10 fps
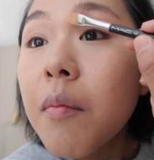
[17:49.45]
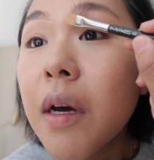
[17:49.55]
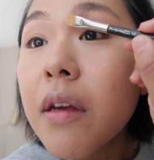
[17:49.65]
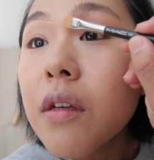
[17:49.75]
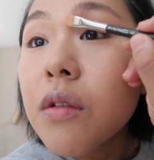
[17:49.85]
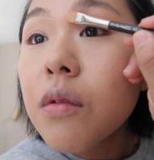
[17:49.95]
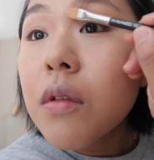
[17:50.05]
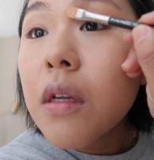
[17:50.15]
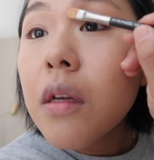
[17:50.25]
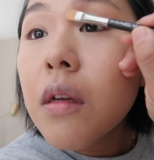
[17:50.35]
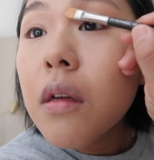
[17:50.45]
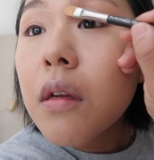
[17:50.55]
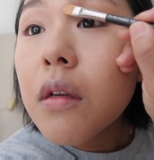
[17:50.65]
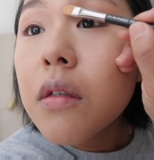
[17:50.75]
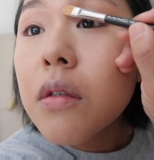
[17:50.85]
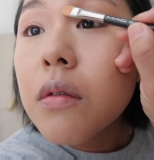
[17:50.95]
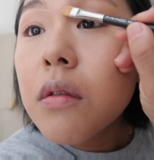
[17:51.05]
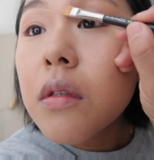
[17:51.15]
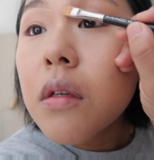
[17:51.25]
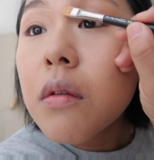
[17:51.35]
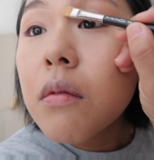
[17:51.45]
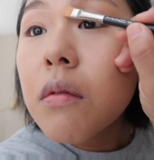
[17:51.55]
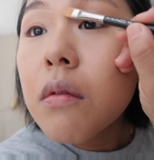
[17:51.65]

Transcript: 眉毛ちょっとね集中しないと。